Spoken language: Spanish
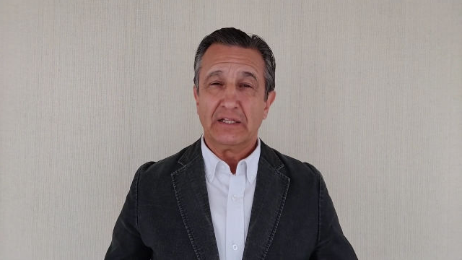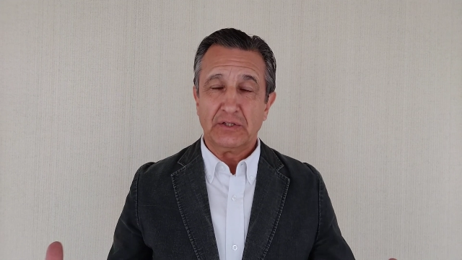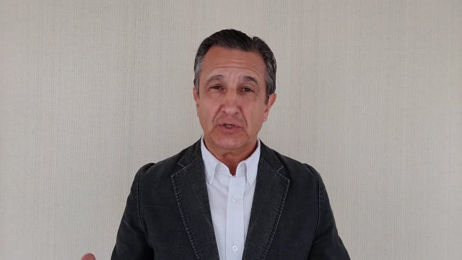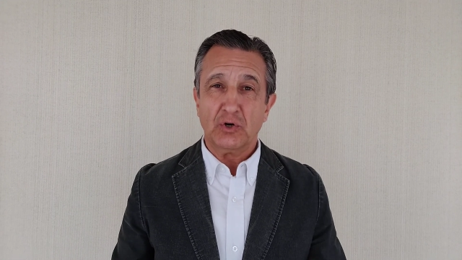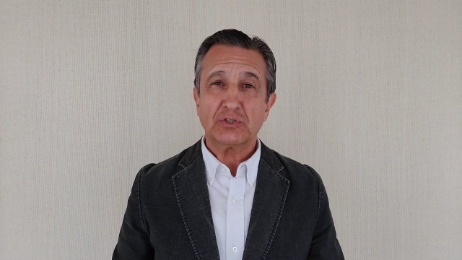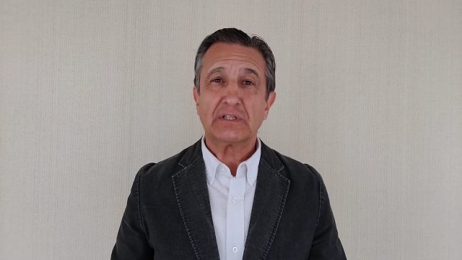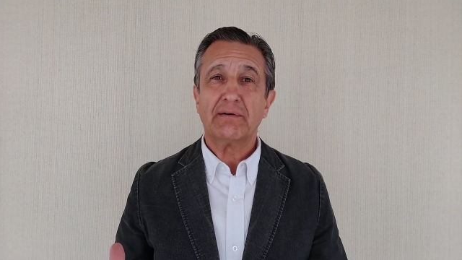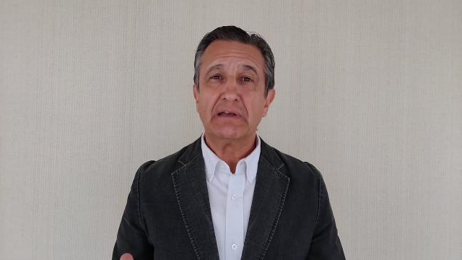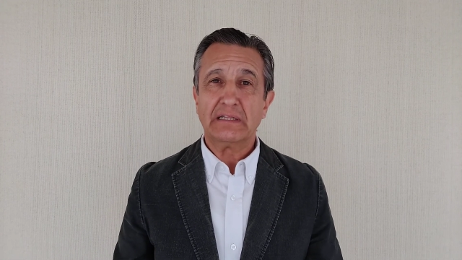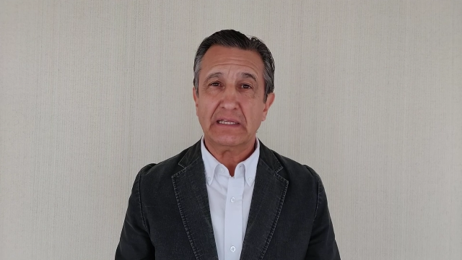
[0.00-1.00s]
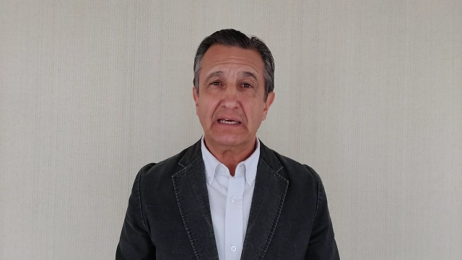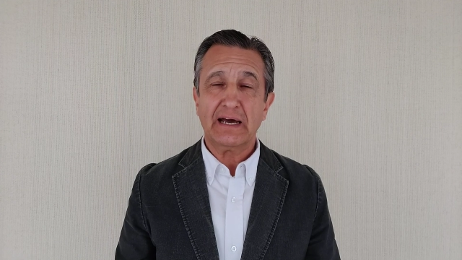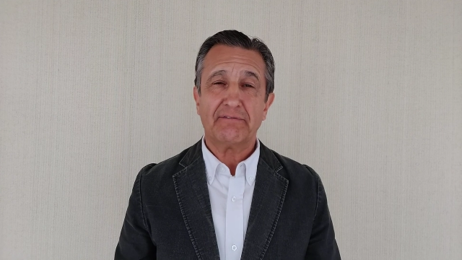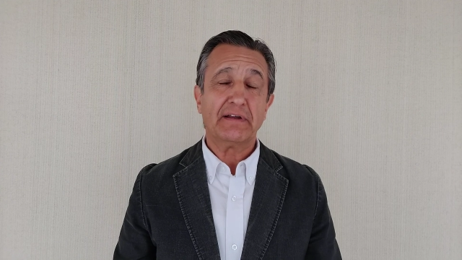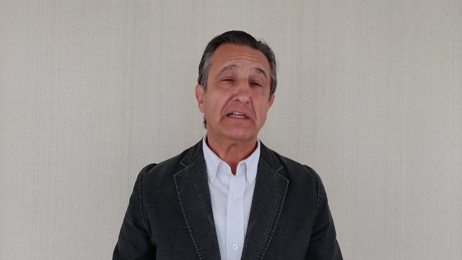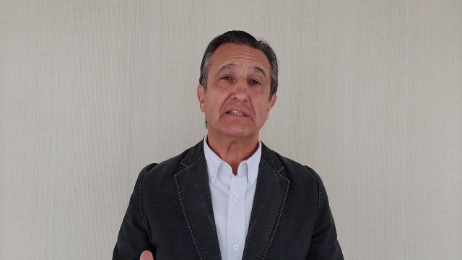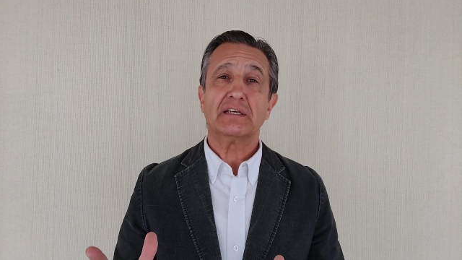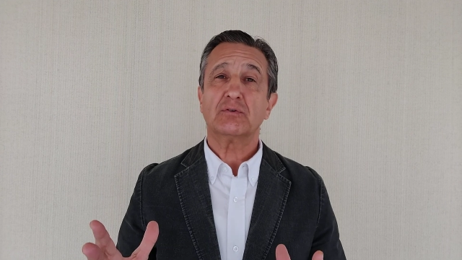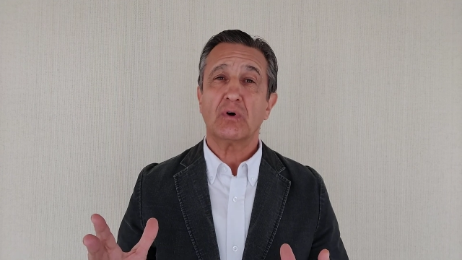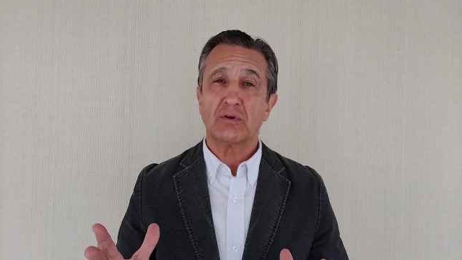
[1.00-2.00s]
Dios te bendiga.
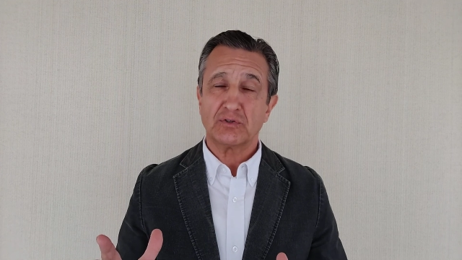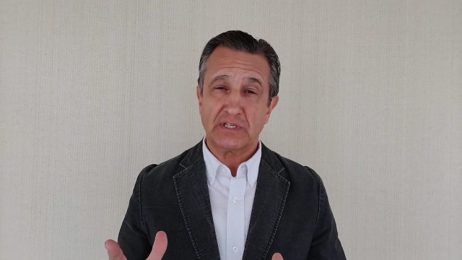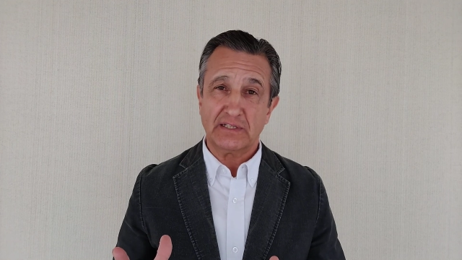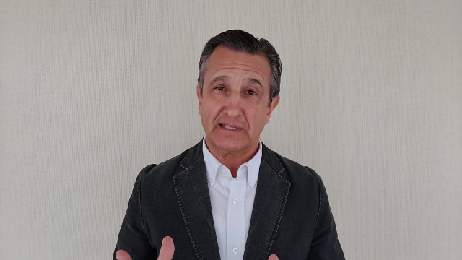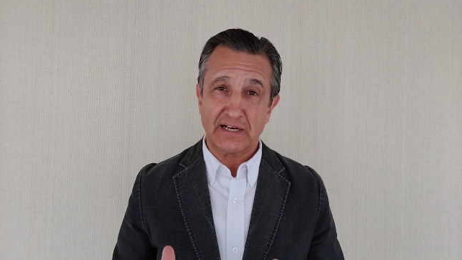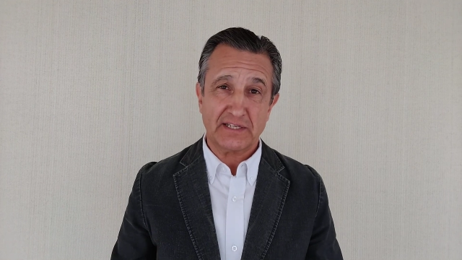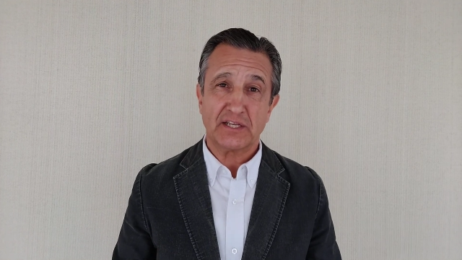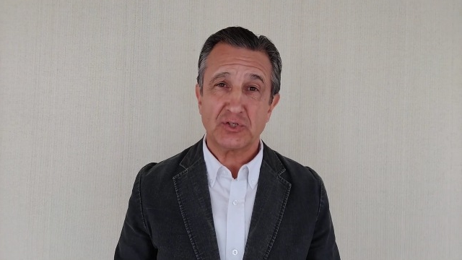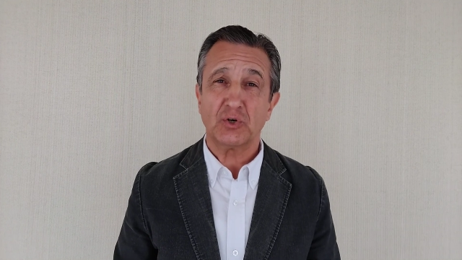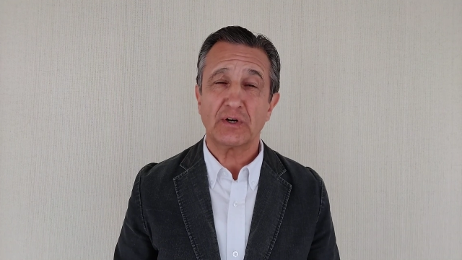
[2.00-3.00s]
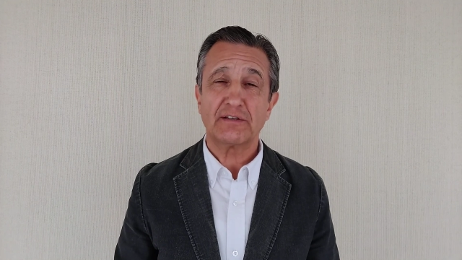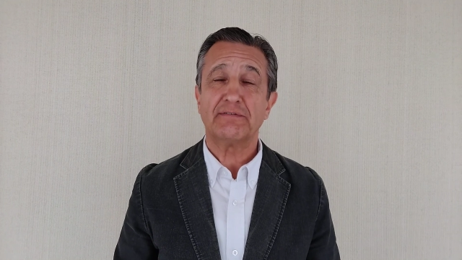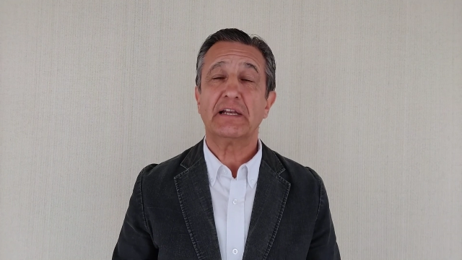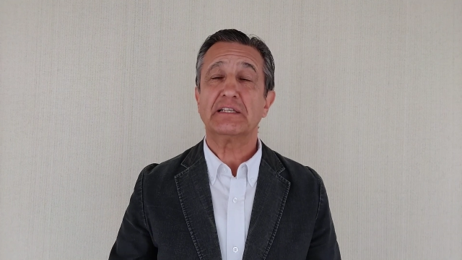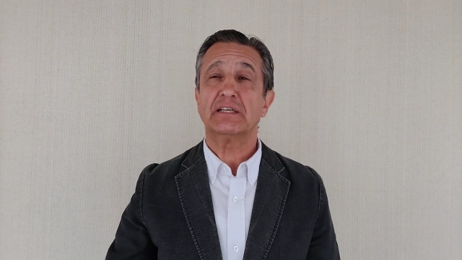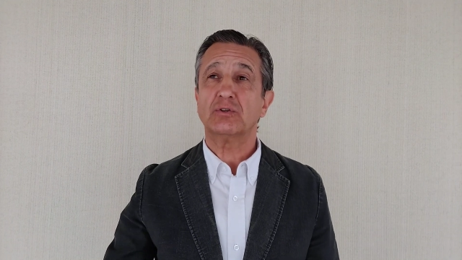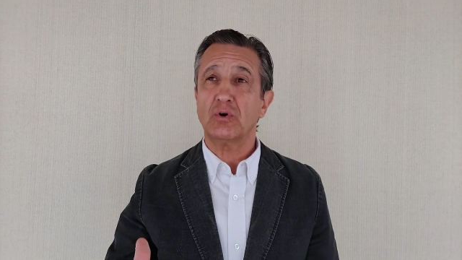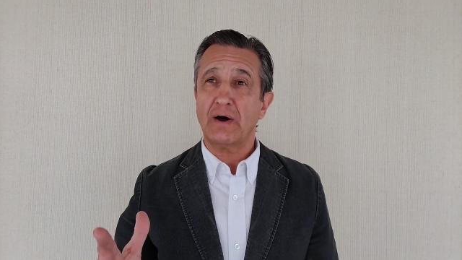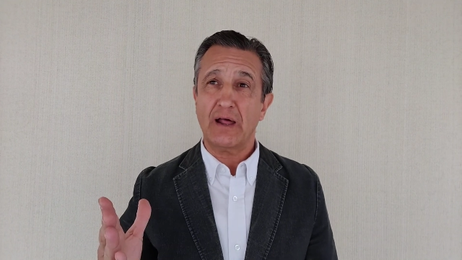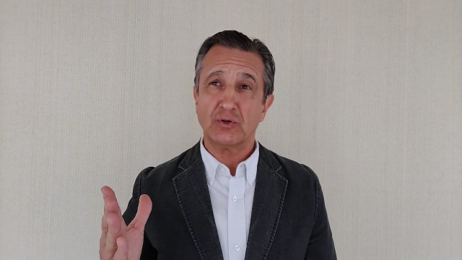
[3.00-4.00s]
Felicito a los intercesores,
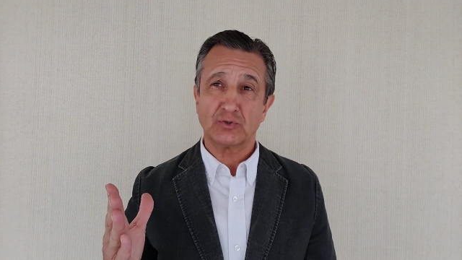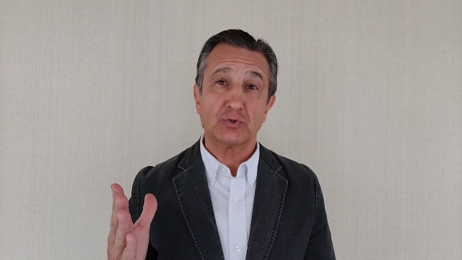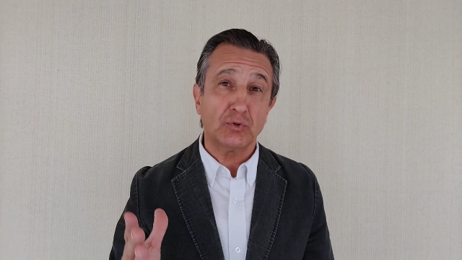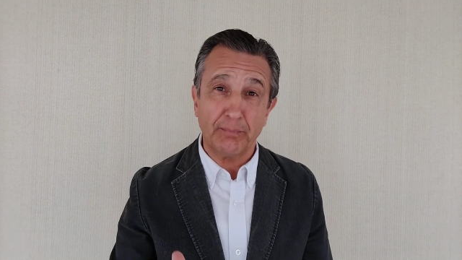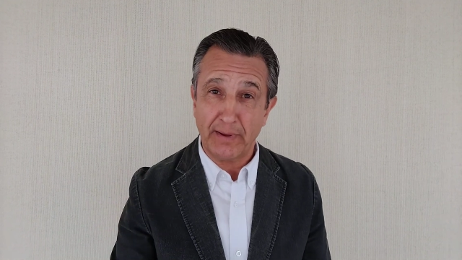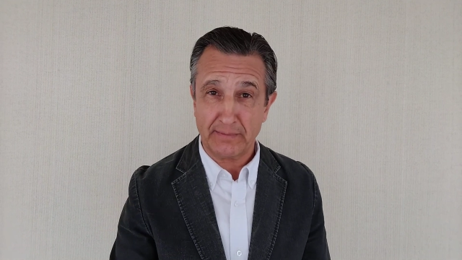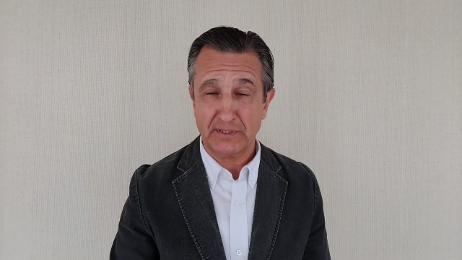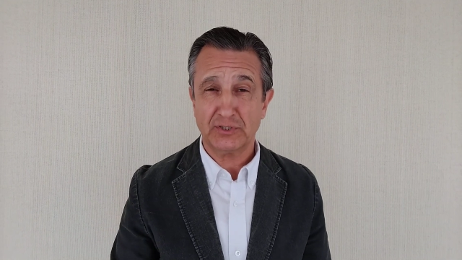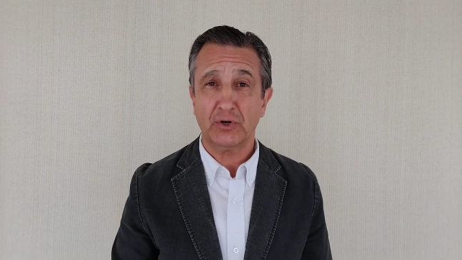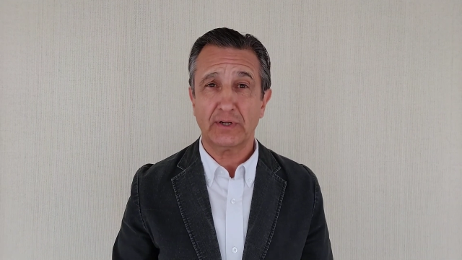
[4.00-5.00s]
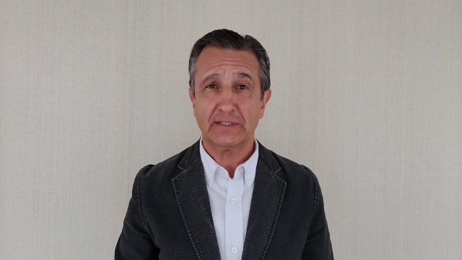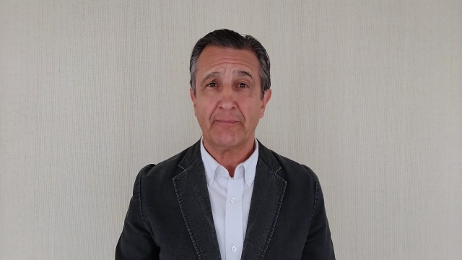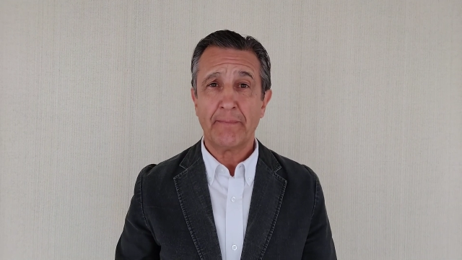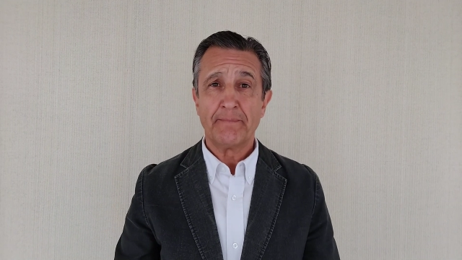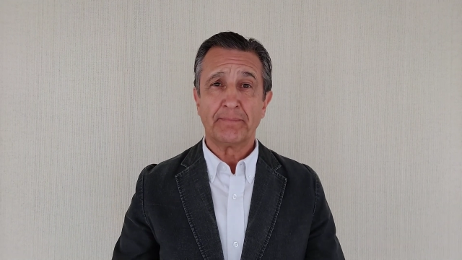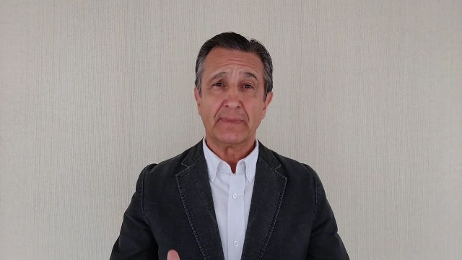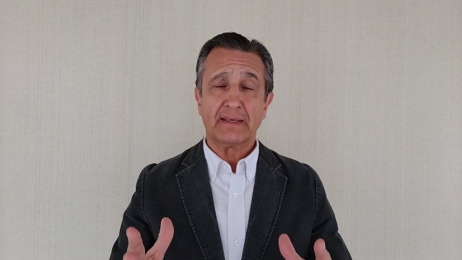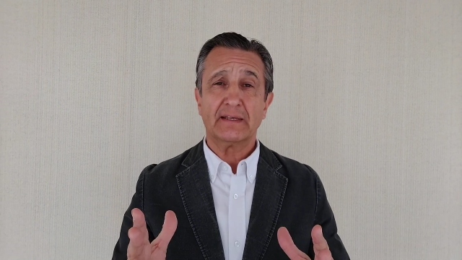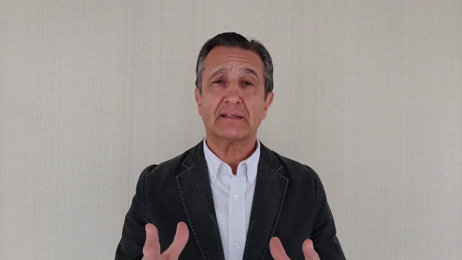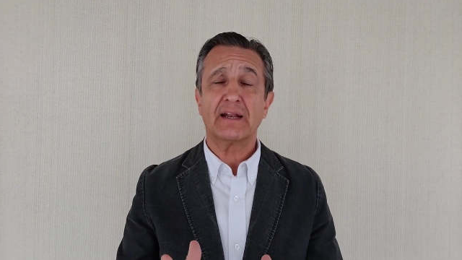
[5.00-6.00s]
felicito a los supervisores
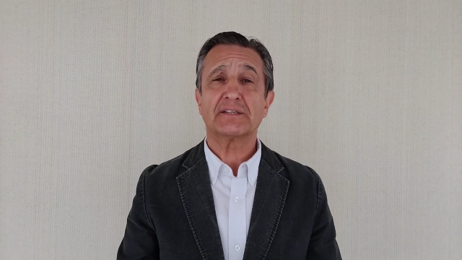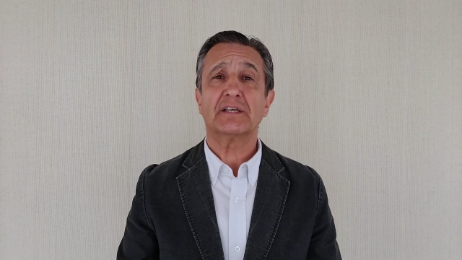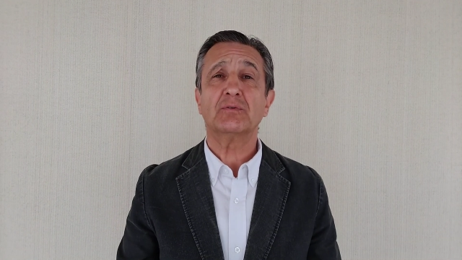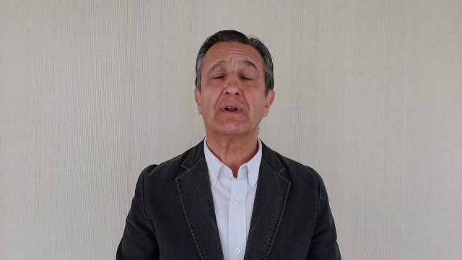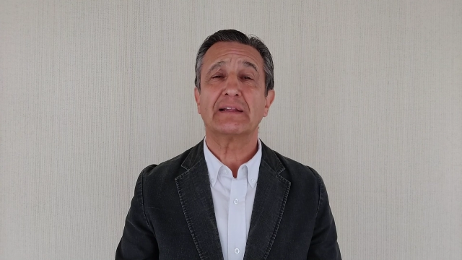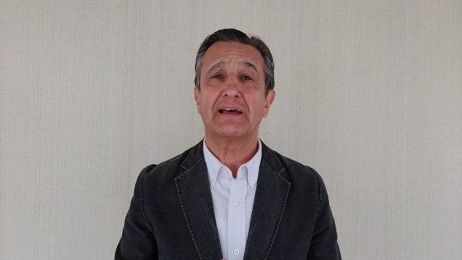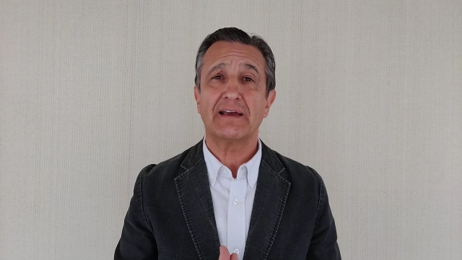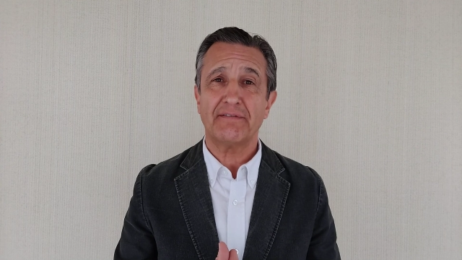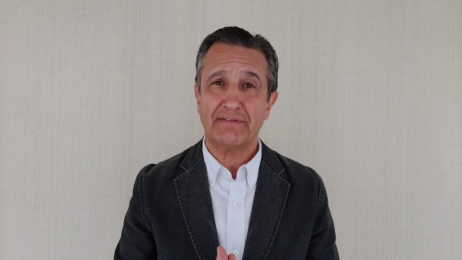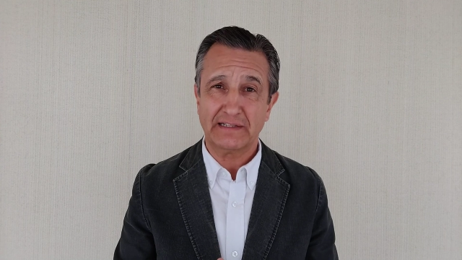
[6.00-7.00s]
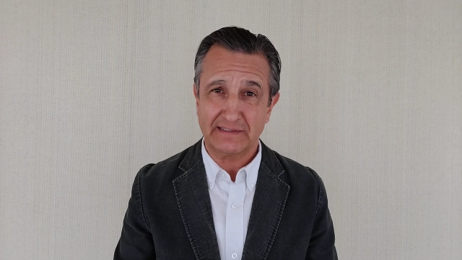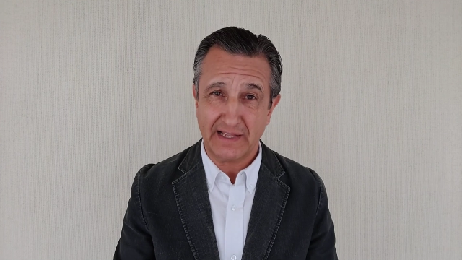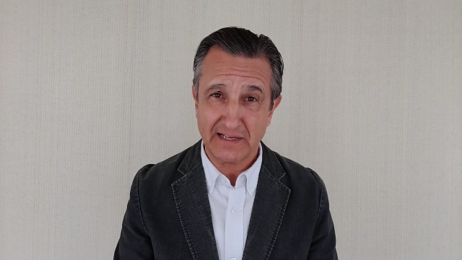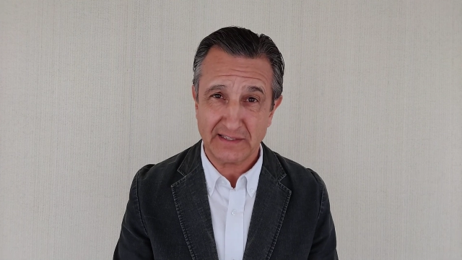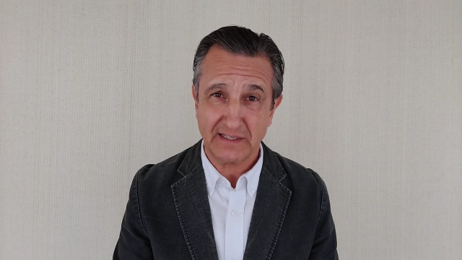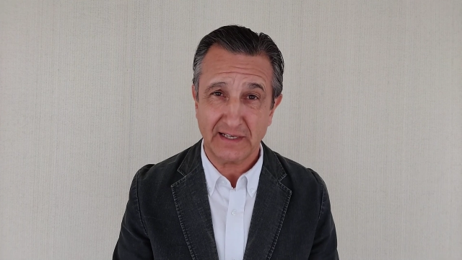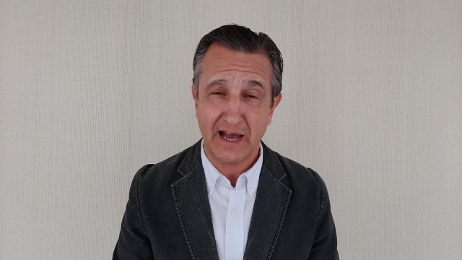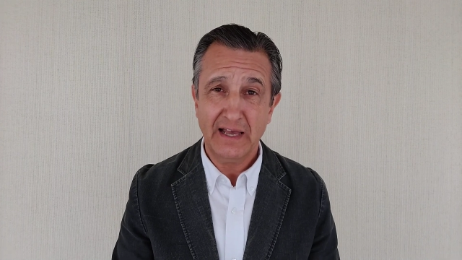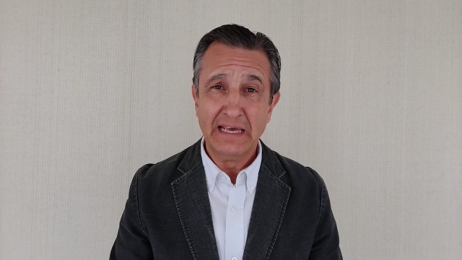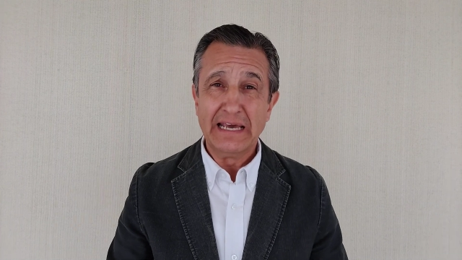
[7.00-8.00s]
que están haciendo una tarea fantástica,